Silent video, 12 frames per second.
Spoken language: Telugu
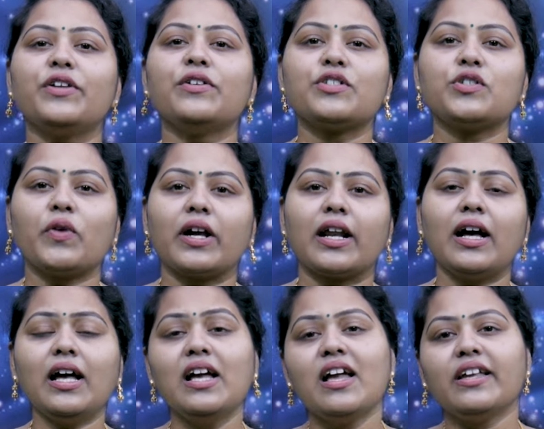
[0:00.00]
వీడియోస్ ద్వారా
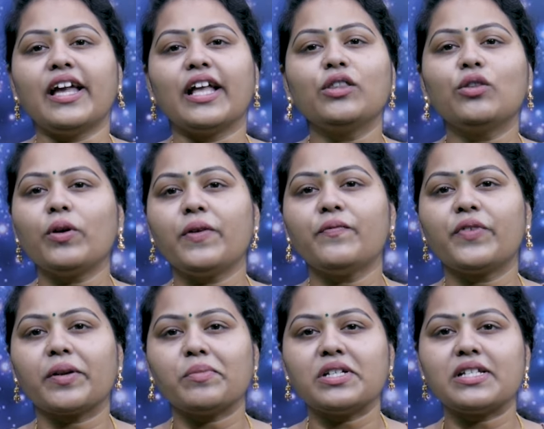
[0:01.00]
కూడా ఎంతో
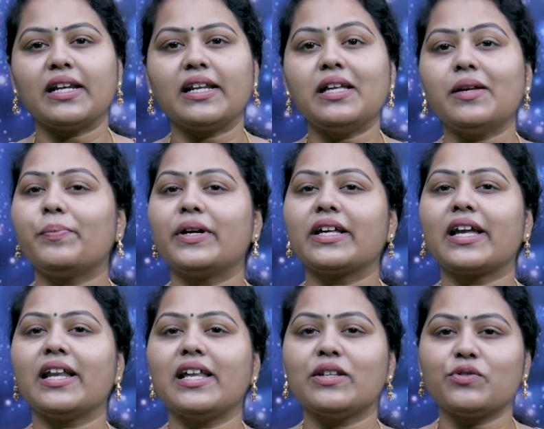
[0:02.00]
ఇన్ఫర్మేషన్ని ఇప్పటికే
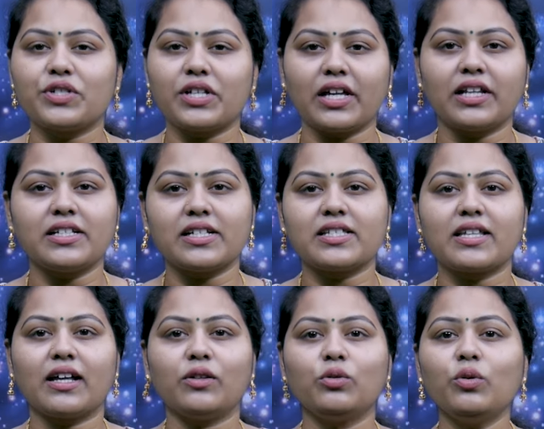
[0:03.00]
నేను షేర్
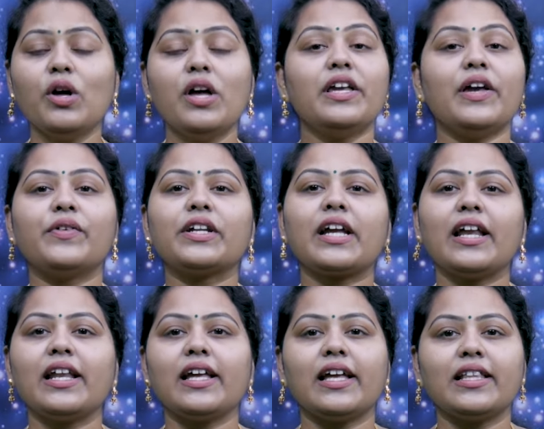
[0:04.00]
చేశాను
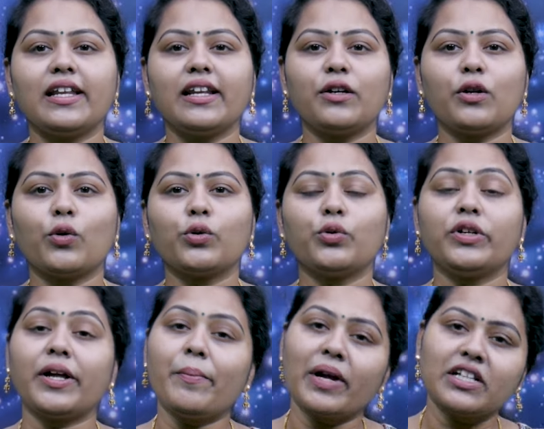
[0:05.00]
ఎవరికైనా ఏదైనా డౌట్
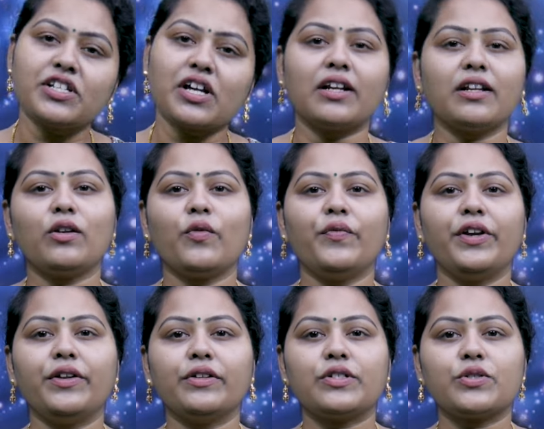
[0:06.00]
ఉంటే మన ఛానల్లో
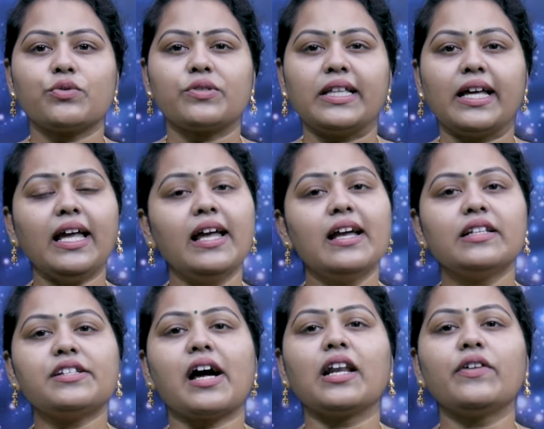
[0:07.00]
వీడియోస్ చూస్తే
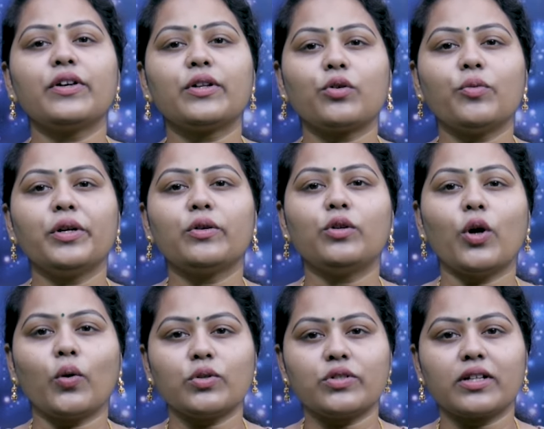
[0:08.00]
చాలా వరకు మీకు
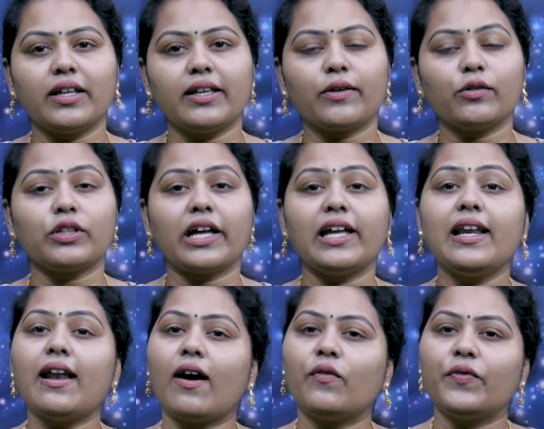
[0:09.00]
డౌట్స్ క్లియర్ అవుతాయి
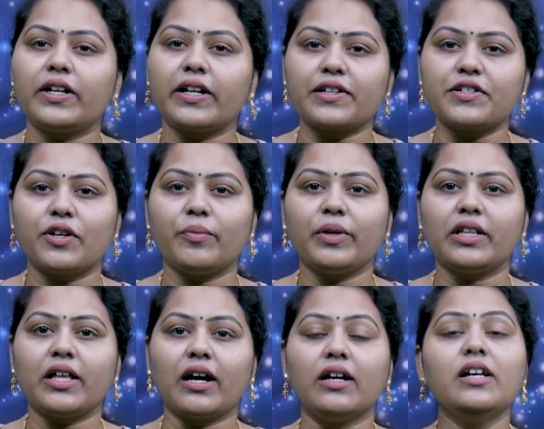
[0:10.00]
లా ఆఫ్ అట్రాక్షన్ మీద
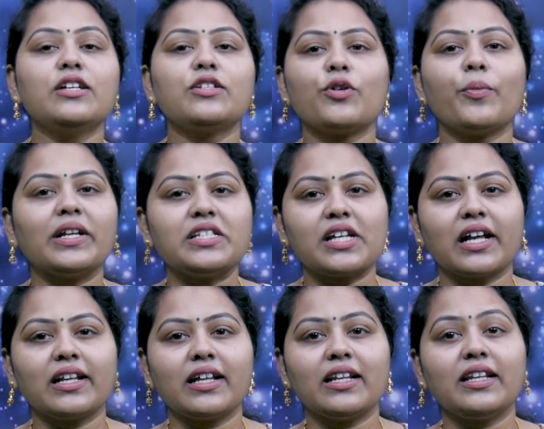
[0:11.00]
సో మన
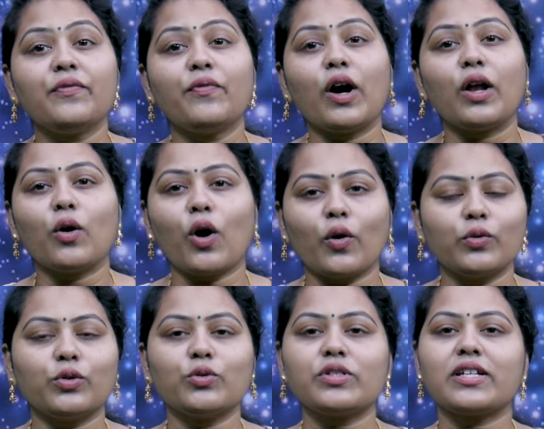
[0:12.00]
ఛానల్ని ఫాలో
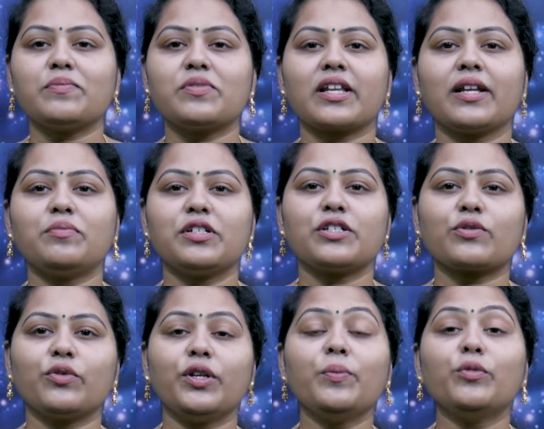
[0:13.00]
అవుతూ సబ్స్క్రైబ్
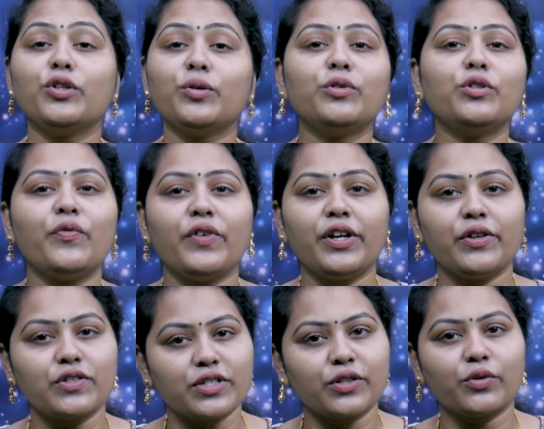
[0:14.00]
చేసుకుని ముందు ముందు
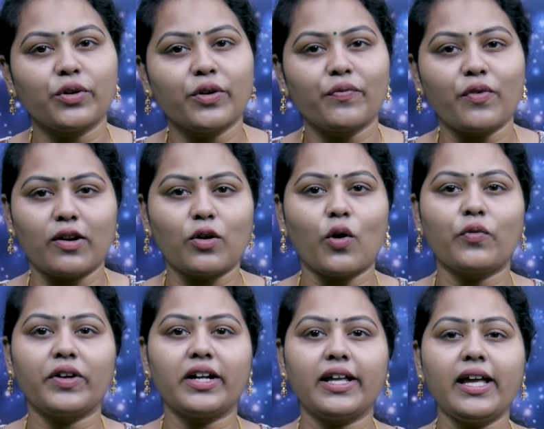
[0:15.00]
వీడియోస్ని కూడా ఫాలో
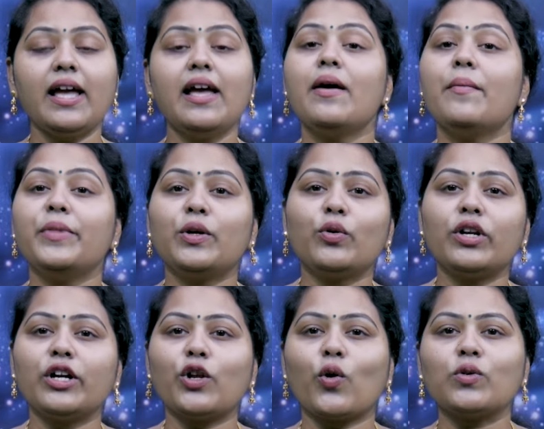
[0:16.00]
అవ్వండి మీకున్న
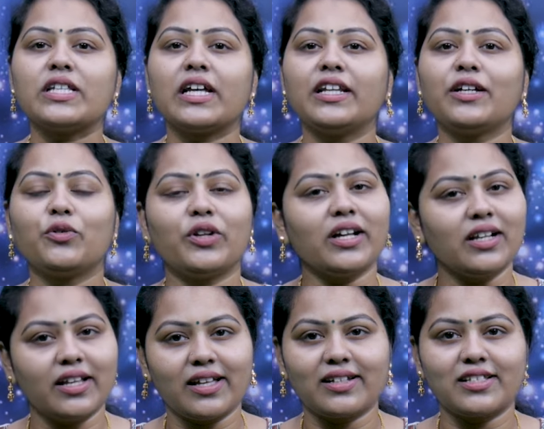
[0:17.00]
డౌట్స్ అన్ని కూడా
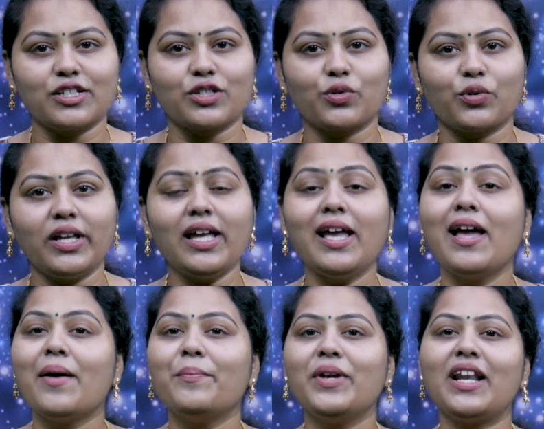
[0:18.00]
క్లియర్ చేసుకుని
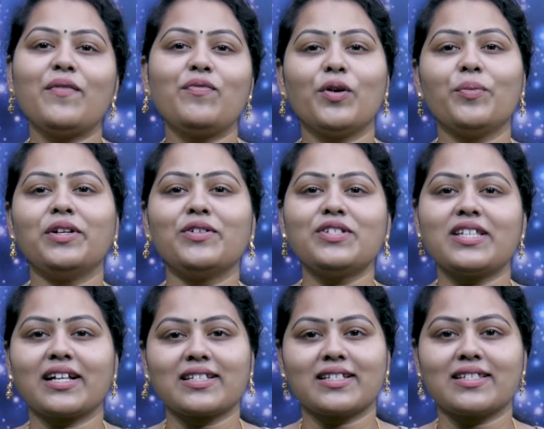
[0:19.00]
మీ లైఫ్లో మీరు
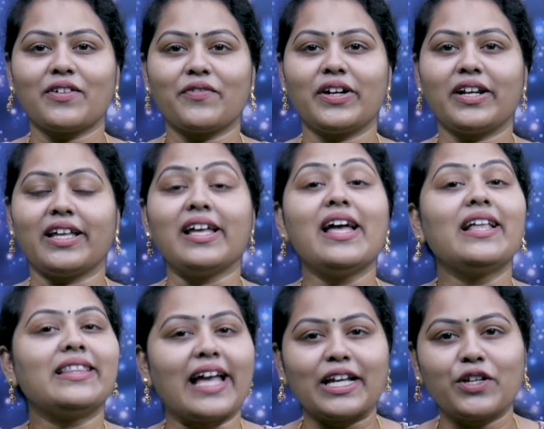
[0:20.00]
సక్సెస్ అవ్వండి
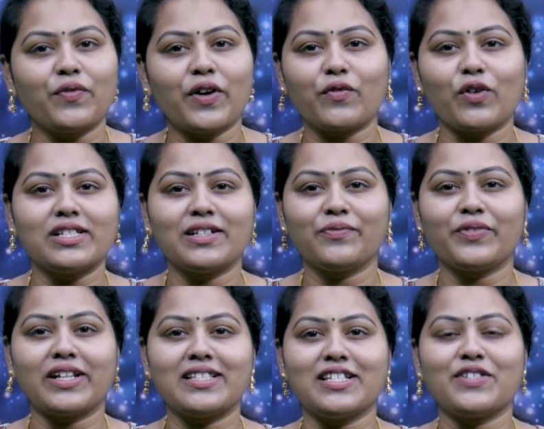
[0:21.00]
థ్యాంక్ ఫర్ వాచింగ్
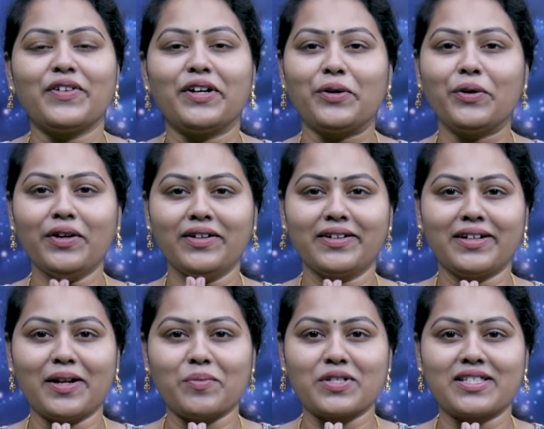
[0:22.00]
ఫ్రెండ్ దిస్ వీడియో
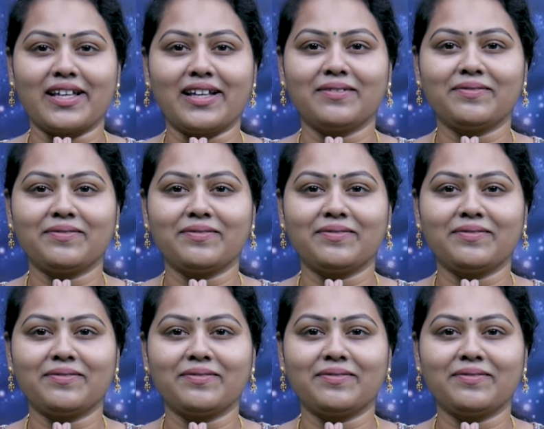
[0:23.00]
నమస్తే